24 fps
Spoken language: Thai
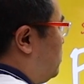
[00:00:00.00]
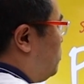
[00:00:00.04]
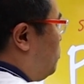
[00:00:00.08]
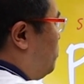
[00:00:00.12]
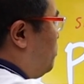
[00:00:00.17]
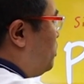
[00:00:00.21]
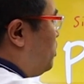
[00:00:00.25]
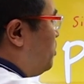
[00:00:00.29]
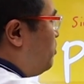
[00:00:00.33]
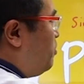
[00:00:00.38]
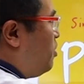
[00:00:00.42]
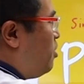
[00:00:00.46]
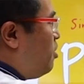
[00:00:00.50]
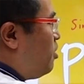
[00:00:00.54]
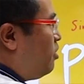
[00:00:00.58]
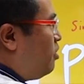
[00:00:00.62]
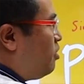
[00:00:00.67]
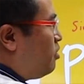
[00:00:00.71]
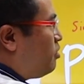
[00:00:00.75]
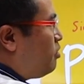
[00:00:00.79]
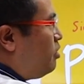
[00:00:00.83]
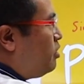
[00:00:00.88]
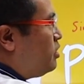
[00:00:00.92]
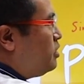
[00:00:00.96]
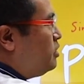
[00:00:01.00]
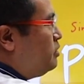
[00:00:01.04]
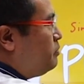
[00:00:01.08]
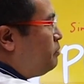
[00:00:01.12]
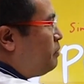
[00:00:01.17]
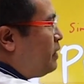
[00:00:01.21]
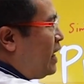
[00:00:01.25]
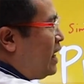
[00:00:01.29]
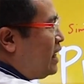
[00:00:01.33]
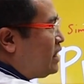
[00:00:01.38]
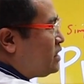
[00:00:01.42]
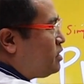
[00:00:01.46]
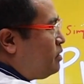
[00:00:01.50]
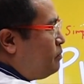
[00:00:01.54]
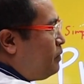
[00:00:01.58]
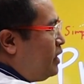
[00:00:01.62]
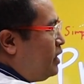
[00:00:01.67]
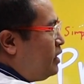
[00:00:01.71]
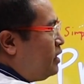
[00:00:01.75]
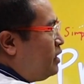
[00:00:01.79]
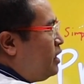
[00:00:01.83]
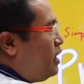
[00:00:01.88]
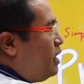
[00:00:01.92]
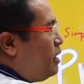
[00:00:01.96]
อร์คงไม่ต้องบอกหรอกก็คือ past ก็
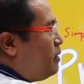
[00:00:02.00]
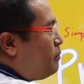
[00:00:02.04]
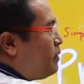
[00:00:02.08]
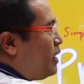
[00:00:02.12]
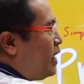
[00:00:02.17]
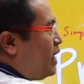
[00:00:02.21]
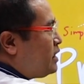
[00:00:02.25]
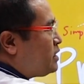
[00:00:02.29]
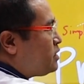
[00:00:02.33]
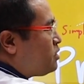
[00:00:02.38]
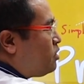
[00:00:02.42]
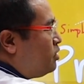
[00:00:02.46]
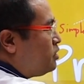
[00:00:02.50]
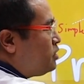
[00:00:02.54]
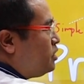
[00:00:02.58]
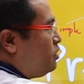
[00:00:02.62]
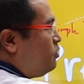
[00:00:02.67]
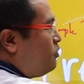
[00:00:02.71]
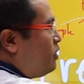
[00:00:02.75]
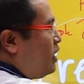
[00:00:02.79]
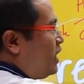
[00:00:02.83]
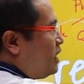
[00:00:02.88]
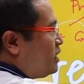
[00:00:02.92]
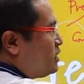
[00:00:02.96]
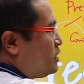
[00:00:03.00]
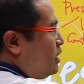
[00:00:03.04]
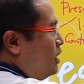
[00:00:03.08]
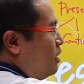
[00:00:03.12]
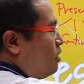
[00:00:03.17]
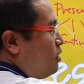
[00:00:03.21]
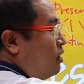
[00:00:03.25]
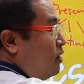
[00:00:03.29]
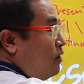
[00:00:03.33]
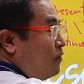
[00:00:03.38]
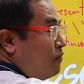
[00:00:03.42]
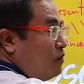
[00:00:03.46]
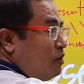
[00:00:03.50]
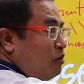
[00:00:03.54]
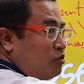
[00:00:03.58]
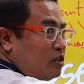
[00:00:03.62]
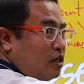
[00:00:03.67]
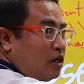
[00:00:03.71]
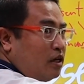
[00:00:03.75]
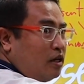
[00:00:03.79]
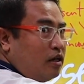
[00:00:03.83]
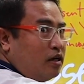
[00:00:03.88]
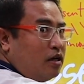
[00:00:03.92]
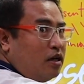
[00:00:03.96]
เป็น past continuous แล้วก็
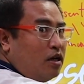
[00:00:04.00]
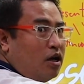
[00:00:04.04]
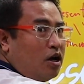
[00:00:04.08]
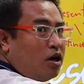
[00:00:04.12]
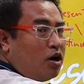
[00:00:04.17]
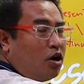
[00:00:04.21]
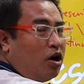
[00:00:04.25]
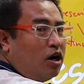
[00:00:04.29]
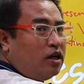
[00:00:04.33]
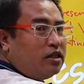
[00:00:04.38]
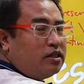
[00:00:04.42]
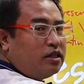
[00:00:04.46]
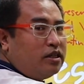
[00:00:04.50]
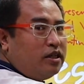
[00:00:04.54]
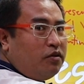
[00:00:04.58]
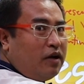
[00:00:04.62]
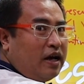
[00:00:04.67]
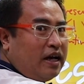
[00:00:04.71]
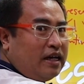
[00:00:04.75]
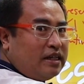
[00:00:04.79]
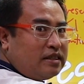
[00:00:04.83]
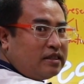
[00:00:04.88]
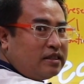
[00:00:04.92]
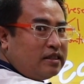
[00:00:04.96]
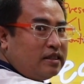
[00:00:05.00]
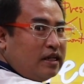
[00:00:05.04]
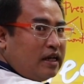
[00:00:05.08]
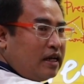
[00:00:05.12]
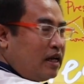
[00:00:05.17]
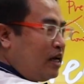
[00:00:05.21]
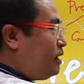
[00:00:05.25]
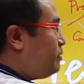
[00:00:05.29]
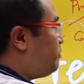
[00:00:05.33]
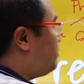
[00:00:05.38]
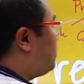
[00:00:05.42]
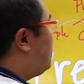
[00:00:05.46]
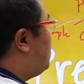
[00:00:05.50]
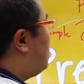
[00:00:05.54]
future continuous นะครับ